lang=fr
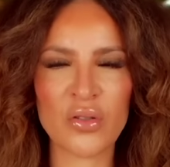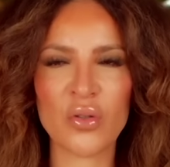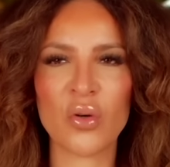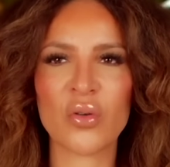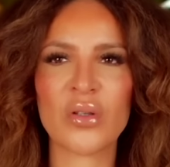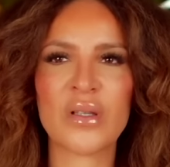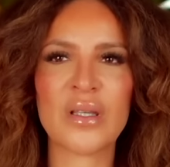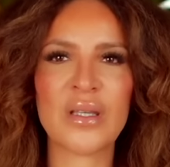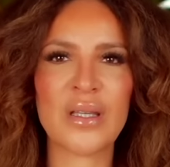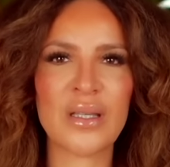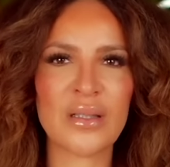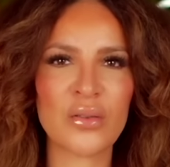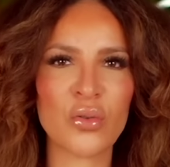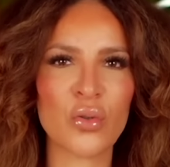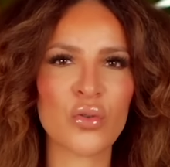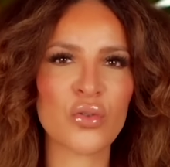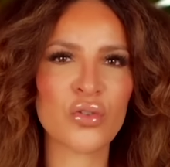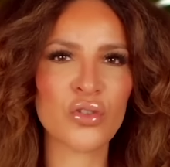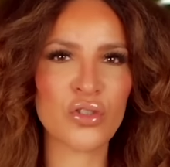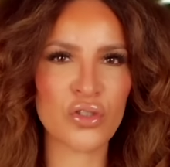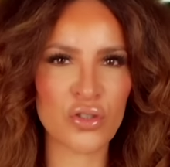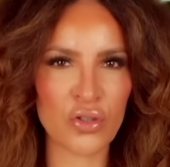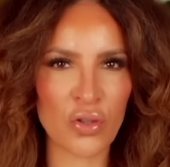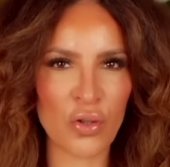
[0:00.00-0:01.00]
non, qui est
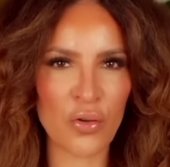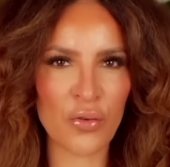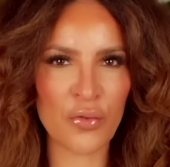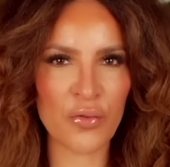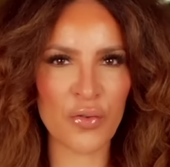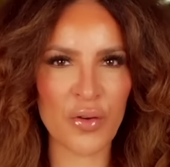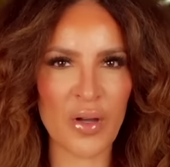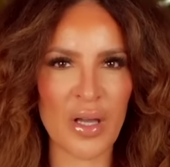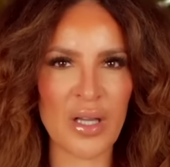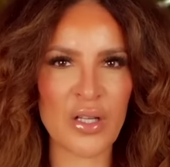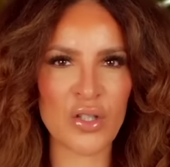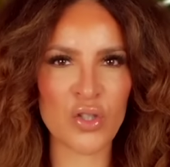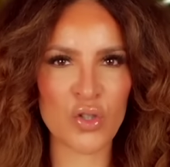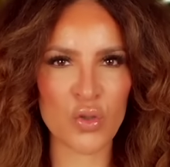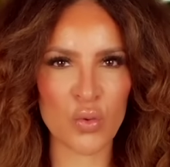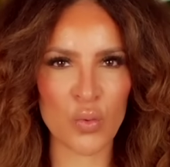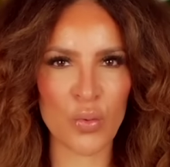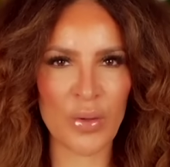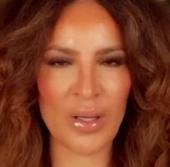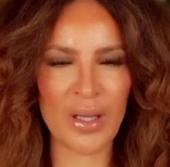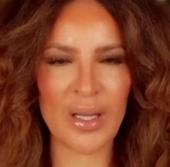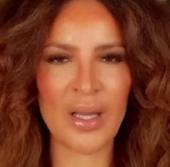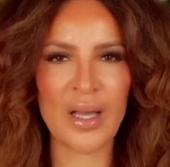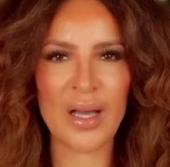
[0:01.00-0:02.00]
donc The French
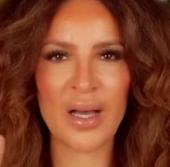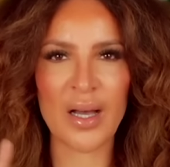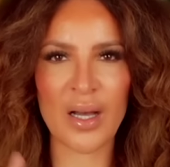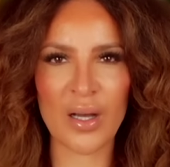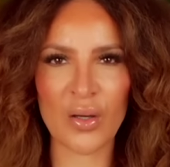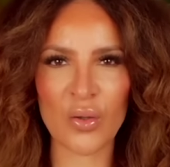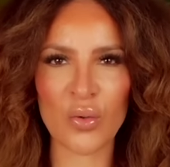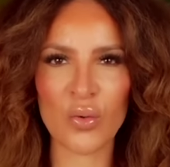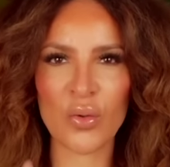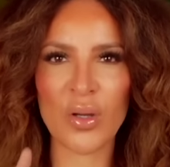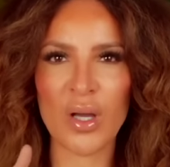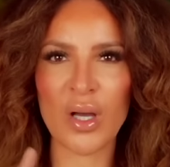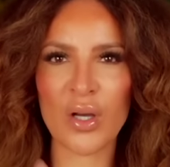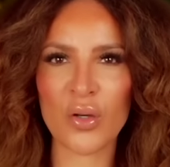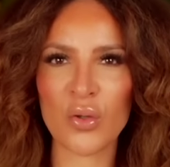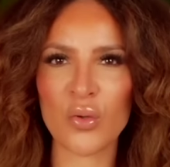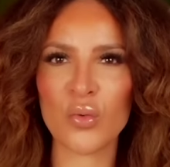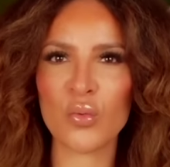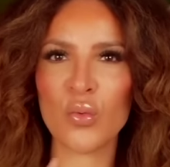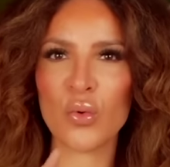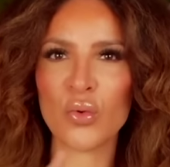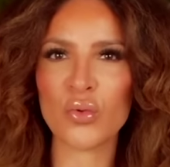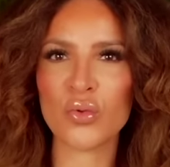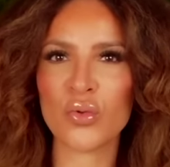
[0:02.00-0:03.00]
Way Aru
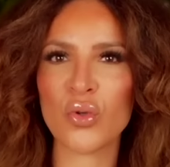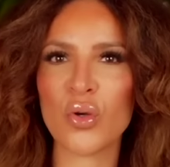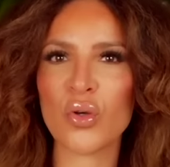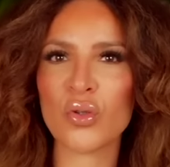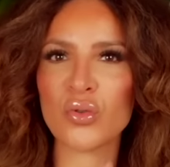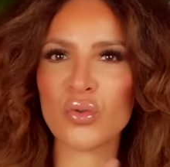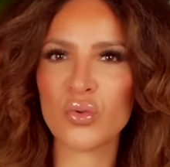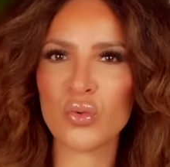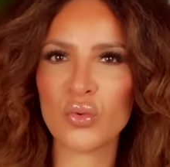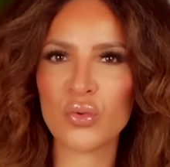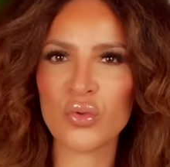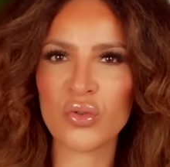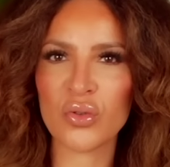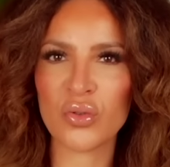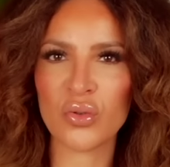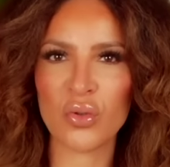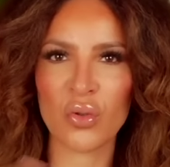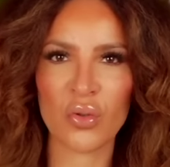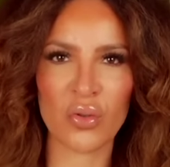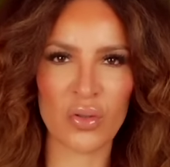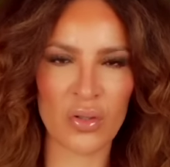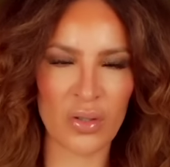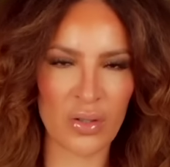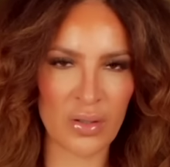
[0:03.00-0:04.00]
Aru Wonder 12,
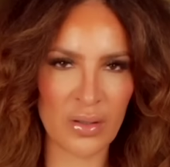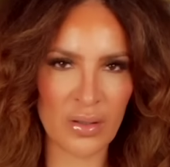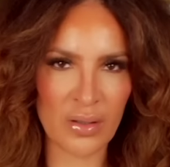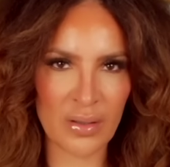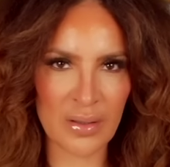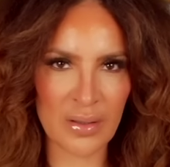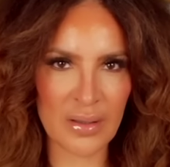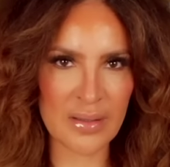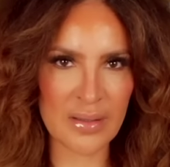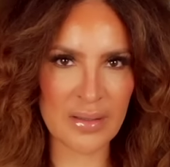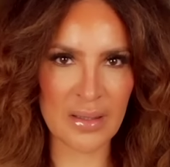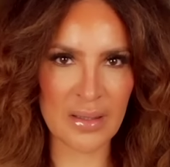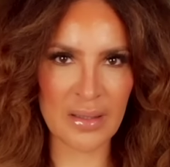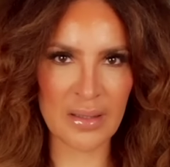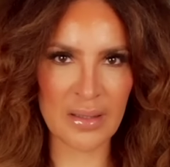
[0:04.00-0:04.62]
donc les,